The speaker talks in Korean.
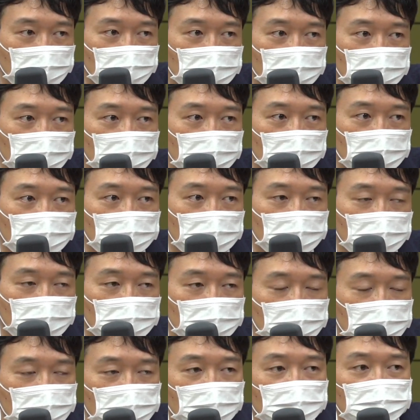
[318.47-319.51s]
예.
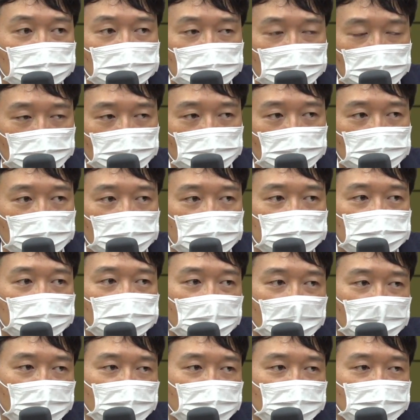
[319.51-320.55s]
이런 여론까지
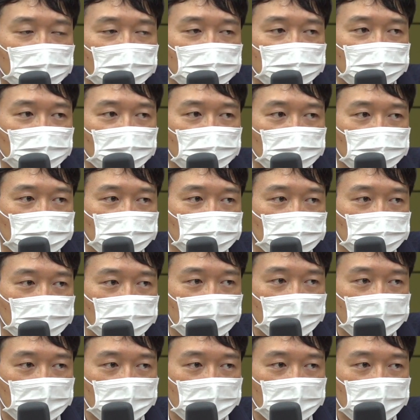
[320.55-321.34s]
감안을 한다면은